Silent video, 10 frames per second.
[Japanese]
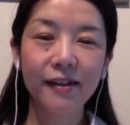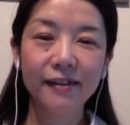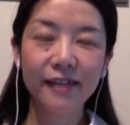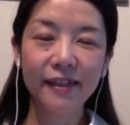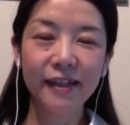
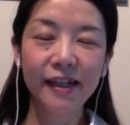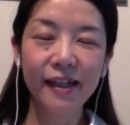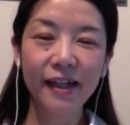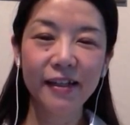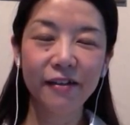全7
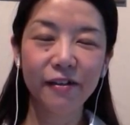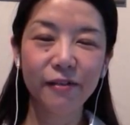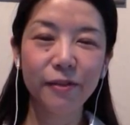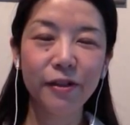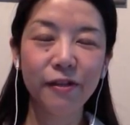回の
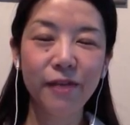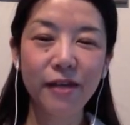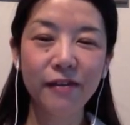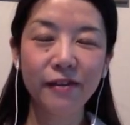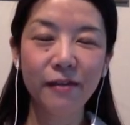無料
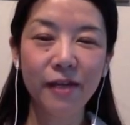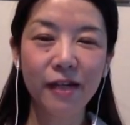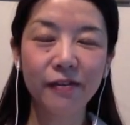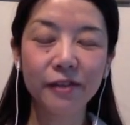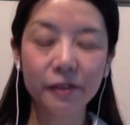
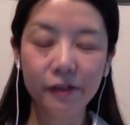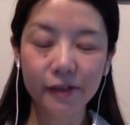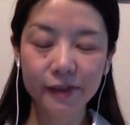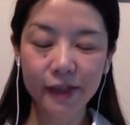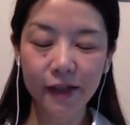メールセミナーを受講
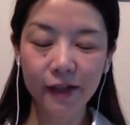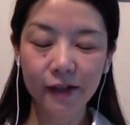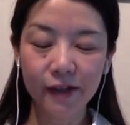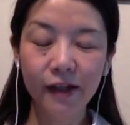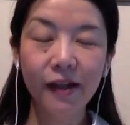して
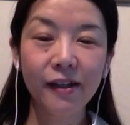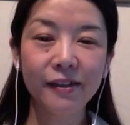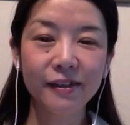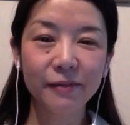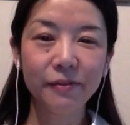
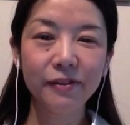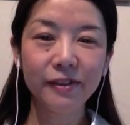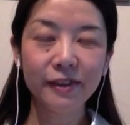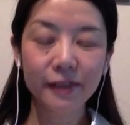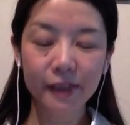自分
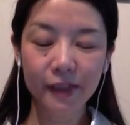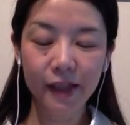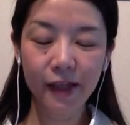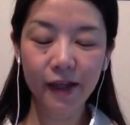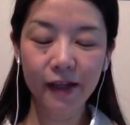自身
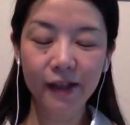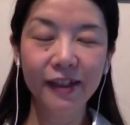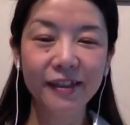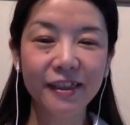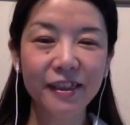で
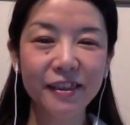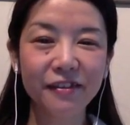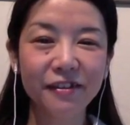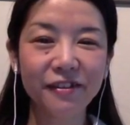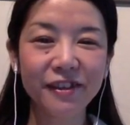一日
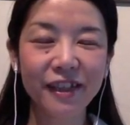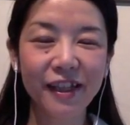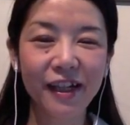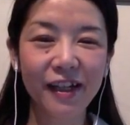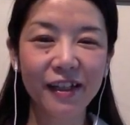の過ごし
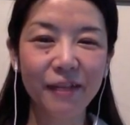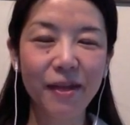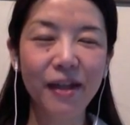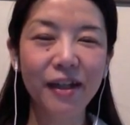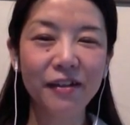方が決
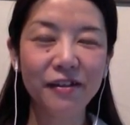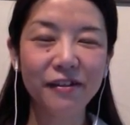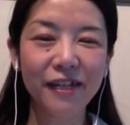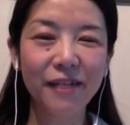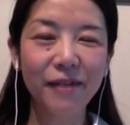められるよう
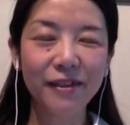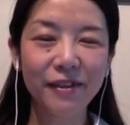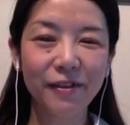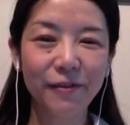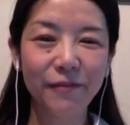になりま
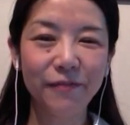しょう。